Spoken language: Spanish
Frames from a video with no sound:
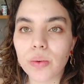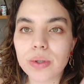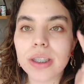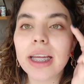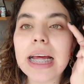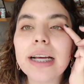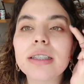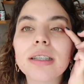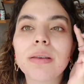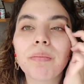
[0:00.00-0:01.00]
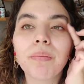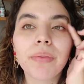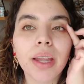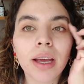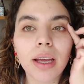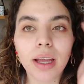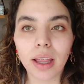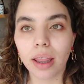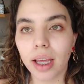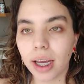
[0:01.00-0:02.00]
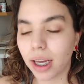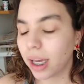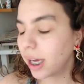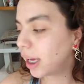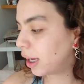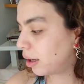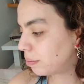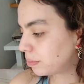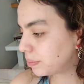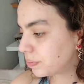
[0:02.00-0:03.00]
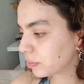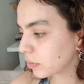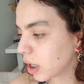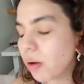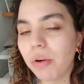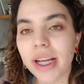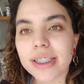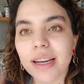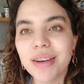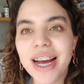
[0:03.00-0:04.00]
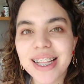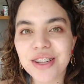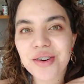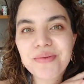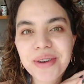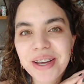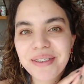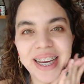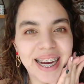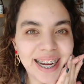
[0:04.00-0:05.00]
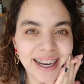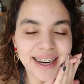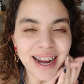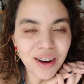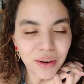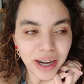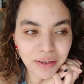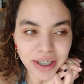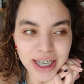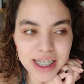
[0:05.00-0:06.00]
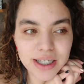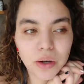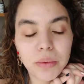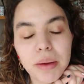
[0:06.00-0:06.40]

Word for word: con ustedes de que voy a estar viajando, voy a viajar ahora a finales de